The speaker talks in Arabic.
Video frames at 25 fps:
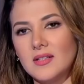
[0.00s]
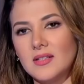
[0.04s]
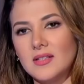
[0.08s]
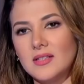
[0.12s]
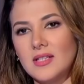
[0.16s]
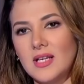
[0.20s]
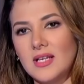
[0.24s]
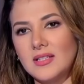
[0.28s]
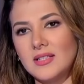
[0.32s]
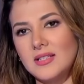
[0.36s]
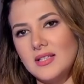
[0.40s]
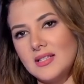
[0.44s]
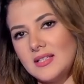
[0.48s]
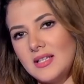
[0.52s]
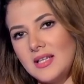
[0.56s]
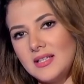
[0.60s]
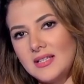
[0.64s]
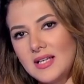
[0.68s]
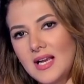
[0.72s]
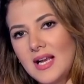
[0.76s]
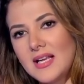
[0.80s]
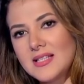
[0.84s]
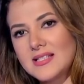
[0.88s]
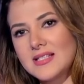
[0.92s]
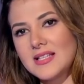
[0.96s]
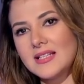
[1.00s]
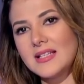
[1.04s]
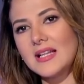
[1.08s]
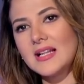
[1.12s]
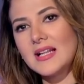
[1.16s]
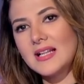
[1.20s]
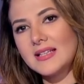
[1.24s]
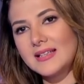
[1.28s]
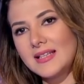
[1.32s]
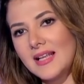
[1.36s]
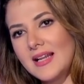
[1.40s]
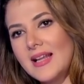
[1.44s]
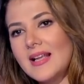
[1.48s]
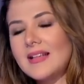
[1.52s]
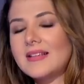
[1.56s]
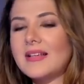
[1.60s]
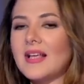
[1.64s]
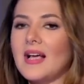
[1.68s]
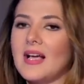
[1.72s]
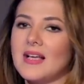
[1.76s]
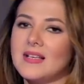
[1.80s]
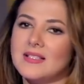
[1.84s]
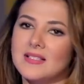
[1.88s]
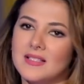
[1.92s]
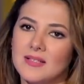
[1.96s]
يعني يعني حاسه ان انا
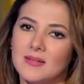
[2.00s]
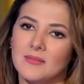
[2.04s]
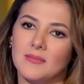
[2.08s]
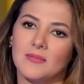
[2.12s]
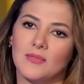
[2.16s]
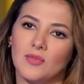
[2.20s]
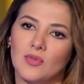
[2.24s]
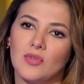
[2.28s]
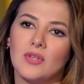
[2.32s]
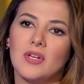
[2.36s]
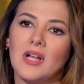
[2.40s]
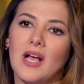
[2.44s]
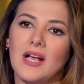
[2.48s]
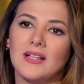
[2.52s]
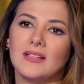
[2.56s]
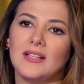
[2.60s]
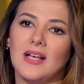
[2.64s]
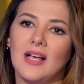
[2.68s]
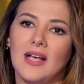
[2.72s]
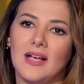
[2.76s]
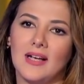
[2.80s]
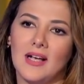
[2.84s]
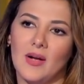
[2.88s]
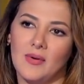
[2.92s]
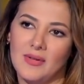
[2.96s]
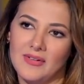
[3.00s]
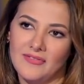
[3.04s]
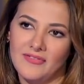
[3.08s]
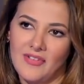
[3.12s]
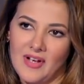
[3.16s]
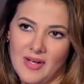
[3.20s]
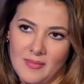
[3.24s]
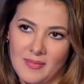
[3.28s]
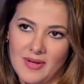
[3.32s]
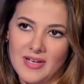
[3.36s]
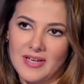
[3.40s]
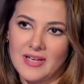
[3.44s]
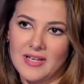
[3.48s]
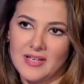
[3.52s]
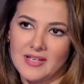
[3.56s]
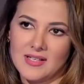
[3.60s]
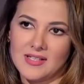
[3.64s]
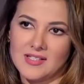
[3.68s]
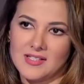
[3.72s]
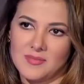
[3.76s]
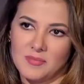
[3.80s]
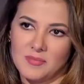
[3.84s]
الثلاثه عايزه من كل حد حاجه وينفع ابقى انا